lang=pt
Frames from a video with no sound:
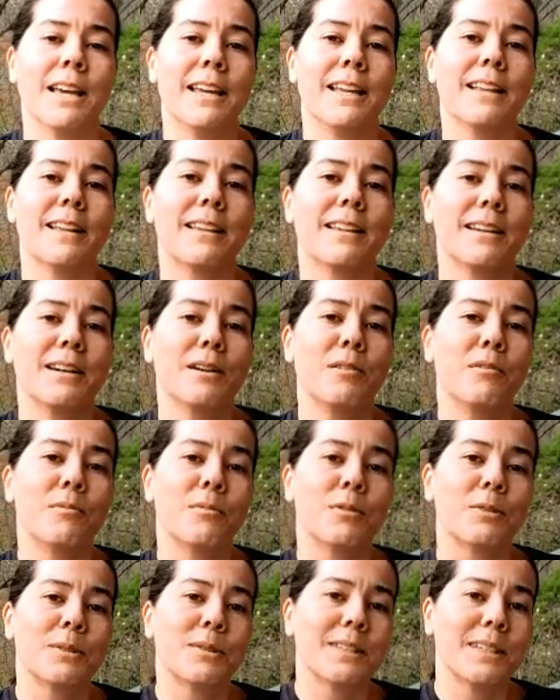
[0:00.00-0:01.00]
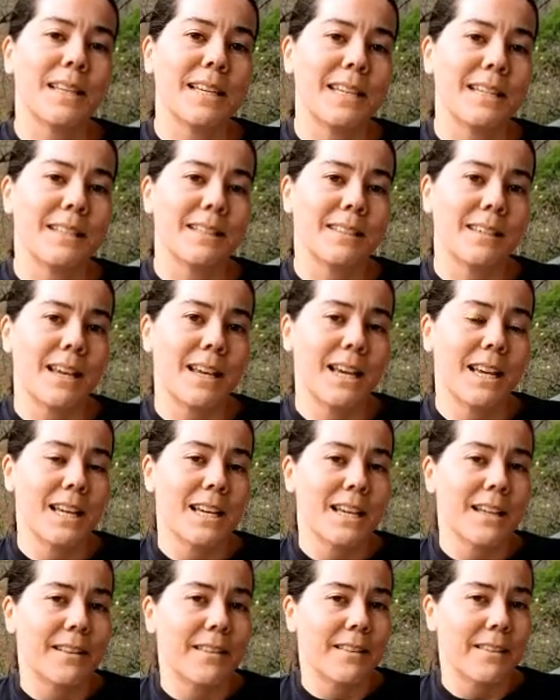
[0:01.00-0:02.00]
Então, vocês
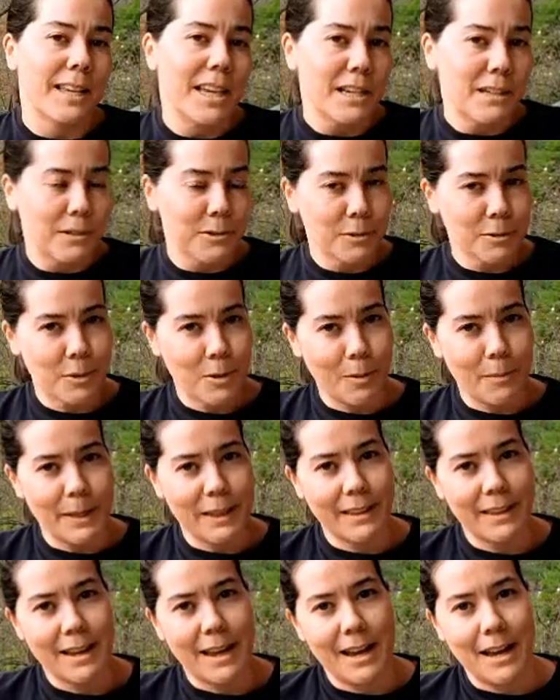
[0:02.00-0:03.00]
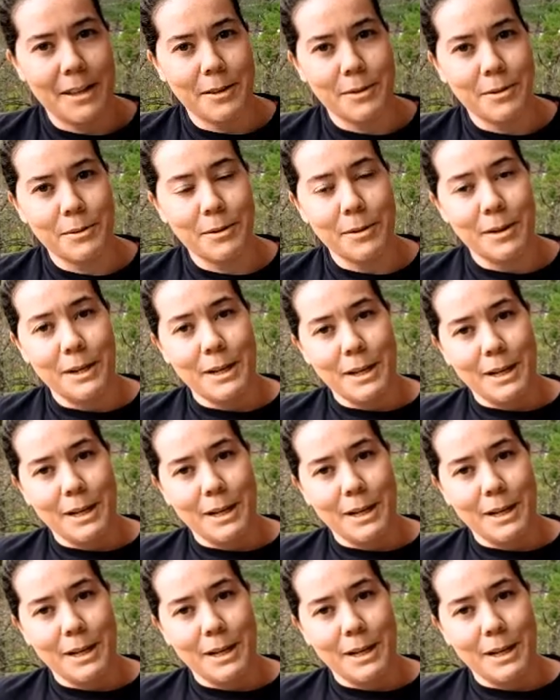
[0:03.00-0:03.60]
deixem nos comentários